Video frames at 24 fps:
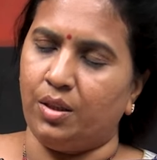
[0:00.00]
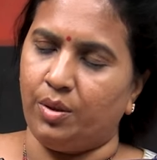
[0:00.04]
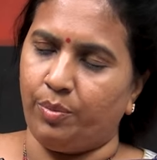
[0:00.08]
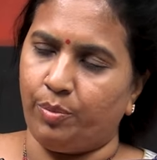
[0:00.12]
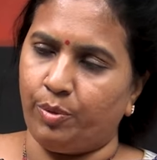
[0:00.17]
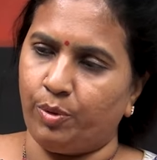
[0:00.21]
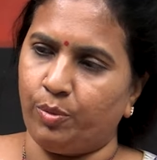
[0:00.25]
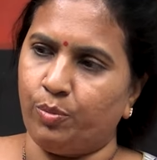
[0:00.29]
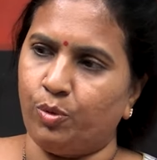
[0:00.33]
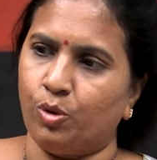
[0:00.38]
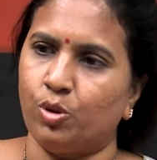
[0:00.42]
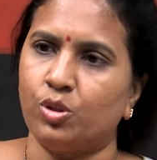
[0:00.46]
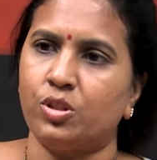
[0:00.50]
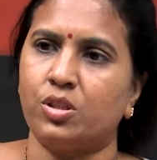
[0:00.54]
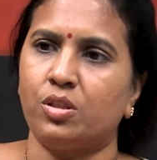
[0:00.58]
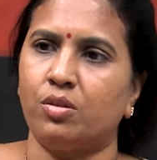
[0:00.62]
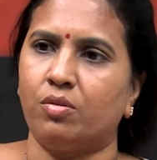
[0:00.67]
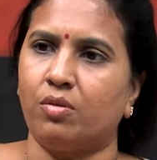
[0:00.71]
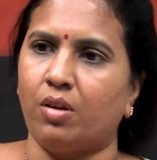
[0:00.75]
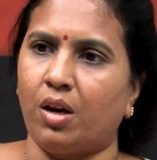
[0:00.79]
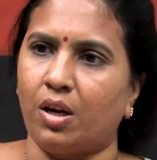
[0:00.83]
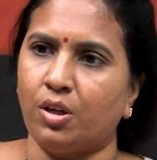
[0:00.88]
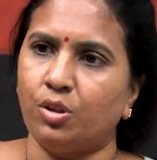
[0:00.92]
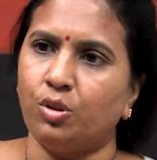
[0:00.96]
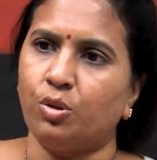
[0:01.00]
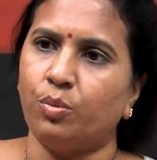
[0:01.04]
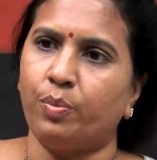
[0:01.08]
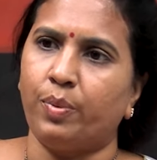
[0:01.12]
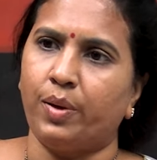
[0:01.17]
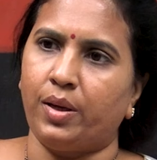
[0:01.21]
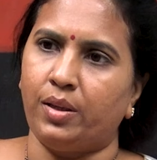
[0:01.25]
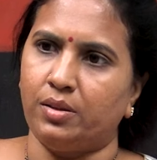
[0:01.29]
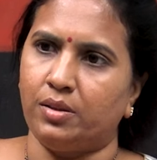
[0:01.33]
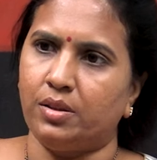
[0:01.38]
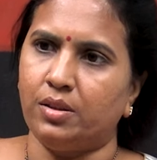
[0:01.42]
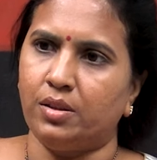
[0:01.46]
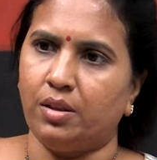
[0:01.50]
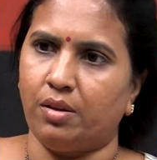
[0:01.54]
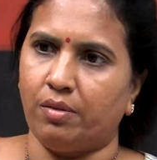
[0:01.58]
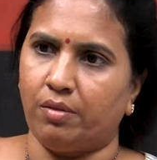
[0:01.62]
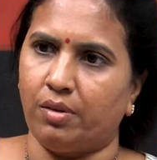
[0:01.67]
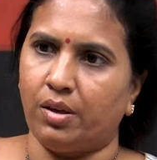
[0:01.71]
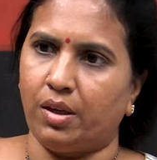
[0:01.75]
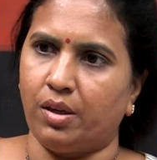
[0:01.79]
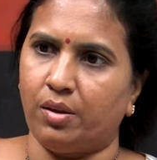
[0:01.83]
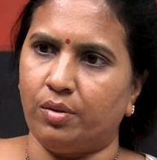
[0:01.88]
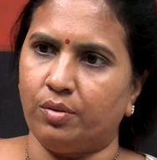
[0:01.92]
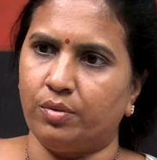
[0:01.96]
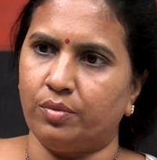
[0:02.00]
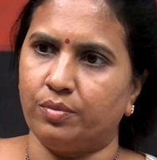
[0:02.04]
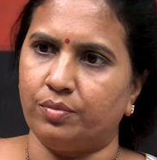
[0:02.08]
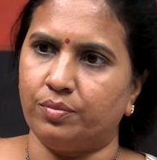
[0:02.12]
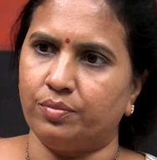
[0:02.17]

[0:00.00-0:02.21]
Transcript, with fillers: ఇప్పుడు భోజనం ఐదు రూపాయలు తినేవాళ్ళు